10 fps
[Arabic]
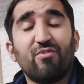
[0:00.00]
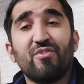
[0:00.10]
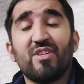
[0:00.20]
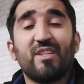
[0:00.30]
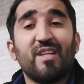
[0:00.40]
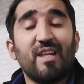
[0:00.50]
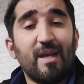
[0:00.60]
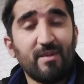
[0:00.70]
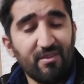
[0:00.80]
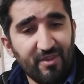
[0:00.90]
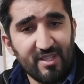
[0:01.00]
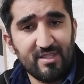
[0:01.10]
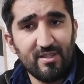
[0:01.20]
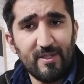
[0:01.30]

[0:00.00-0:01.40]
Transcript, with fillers: فيشات ديال العام اللي فات